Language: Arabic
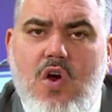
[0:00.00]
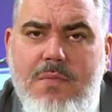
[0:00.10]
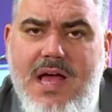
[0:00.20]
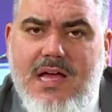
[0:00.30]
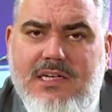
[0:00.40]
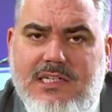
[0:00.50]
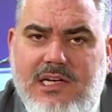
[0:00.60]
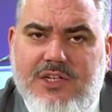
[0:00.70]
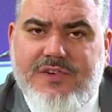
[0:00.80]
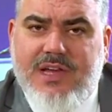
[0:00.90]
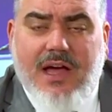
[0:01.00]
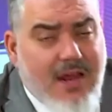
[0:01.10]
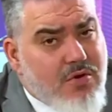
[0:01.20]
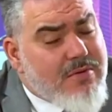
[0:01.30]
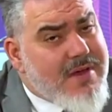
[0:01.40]
هذا آه، الشيء اللي شفنا راه
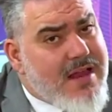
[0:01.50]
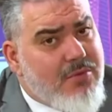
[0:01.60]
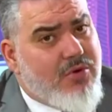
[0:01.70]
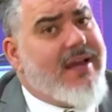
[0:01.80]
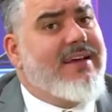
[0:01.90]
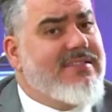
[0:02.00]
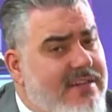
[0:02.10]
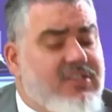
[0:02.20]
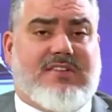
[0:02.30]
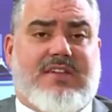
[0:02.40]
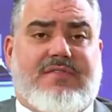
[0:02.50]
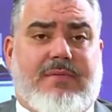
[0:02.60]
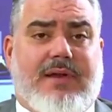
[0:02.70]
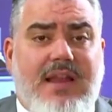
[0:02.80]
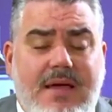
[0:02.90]
نورمالمون رئيس الجلسه في
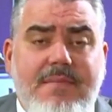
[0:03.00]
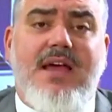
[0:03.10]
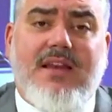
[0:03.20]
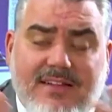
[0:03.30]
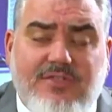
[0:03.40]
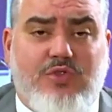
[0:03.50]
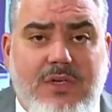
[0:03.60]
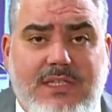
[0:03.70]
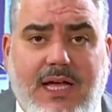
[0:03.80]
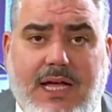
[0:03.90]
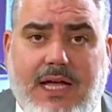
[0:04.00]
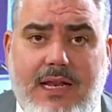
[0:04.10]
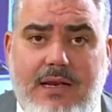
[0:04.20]
البرلمان خاصو يتدخل